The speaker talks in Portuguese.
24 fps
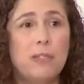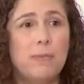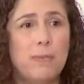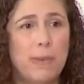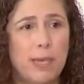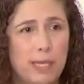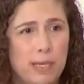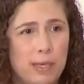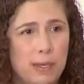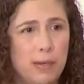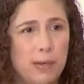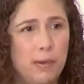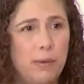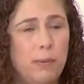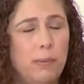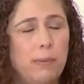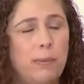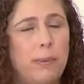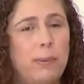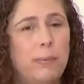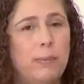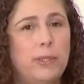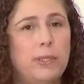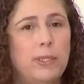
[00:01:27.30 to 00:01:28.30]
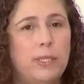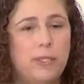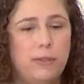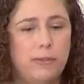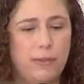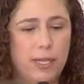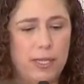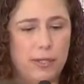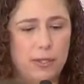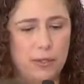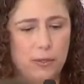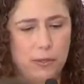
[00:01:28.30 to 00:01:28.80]
uma, uma muitas
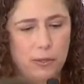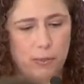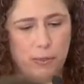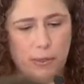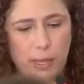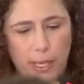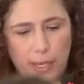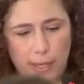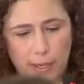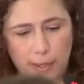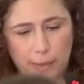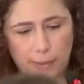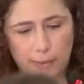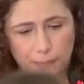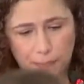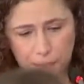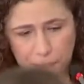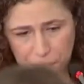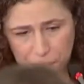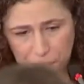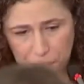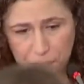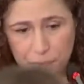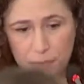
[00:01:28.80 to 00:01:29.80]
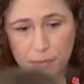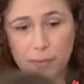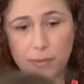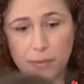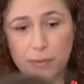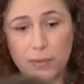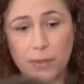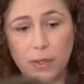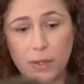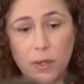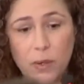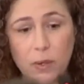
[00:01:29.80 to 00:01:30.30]
vezes uma
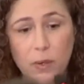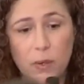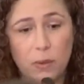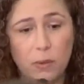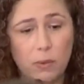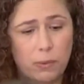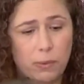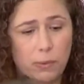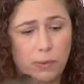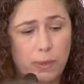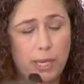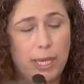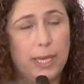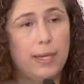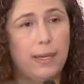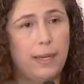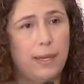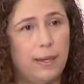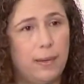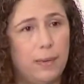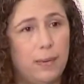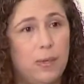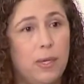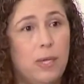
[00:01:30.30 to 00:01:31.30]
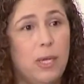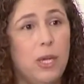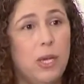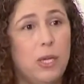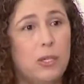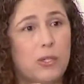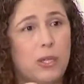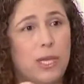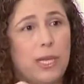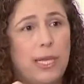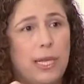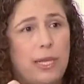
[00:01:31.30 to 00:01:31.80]
um leilão,
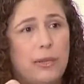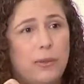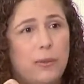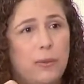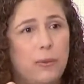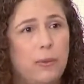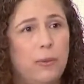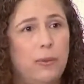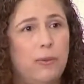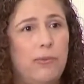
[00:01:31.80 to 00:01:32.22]
só que a, o